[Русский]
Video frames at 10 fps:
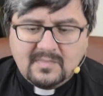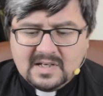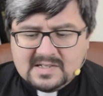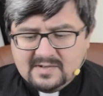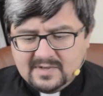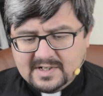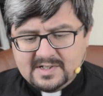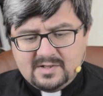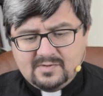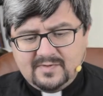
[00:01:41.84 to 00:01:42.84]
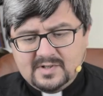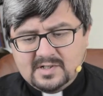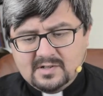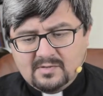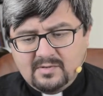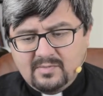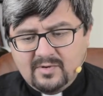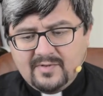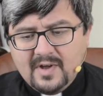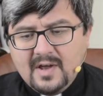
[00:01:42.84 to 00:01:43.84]
Если вы хотите увидеть эту
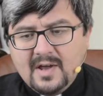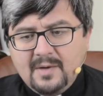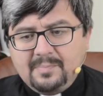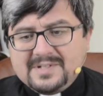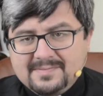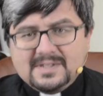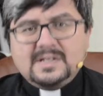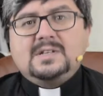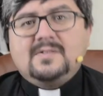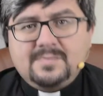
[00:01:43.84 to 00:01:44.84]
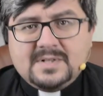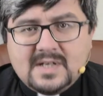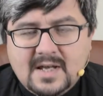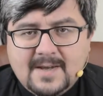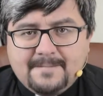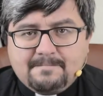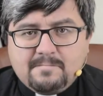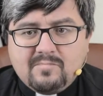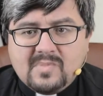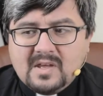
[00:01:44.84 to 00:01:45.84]
любовь, посмотрите в Писании.
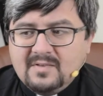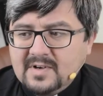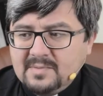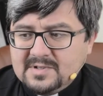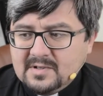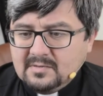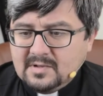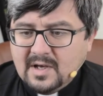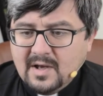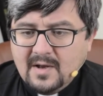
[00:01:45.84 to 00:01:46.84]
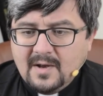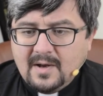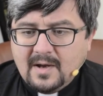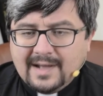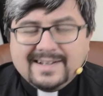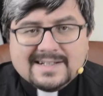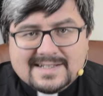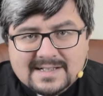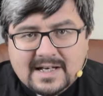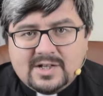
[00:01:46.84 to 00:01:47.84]
И вы абсолютно
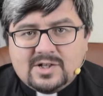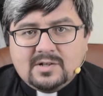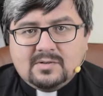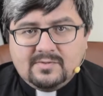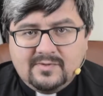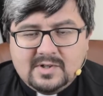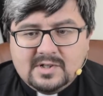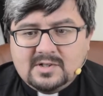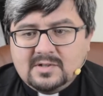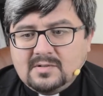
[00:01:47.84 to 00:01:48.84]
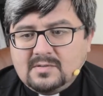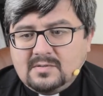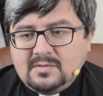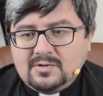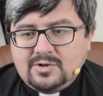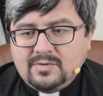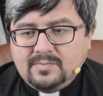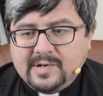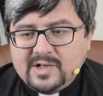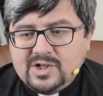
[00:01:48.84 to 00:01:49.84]
однозначно увидите, что
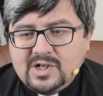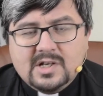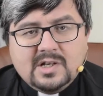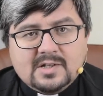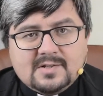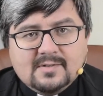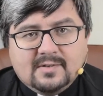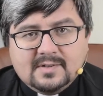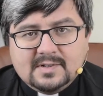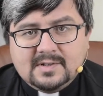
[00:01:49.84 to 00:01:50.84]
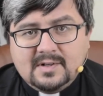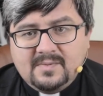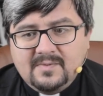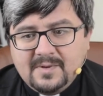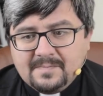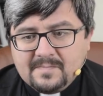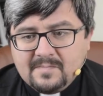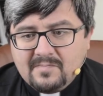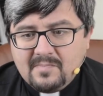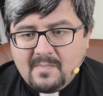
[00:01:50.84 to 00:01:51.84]
прощение основано на любви.
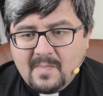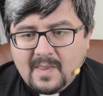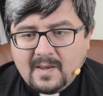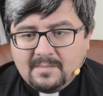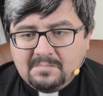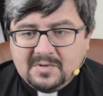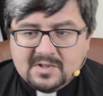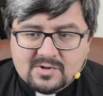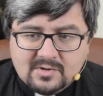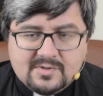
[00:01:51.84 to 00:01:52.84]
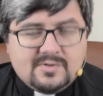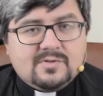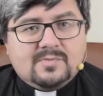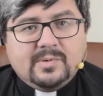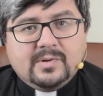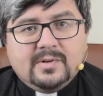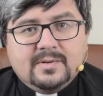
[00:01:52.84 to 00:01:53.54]
И началось все с Бога.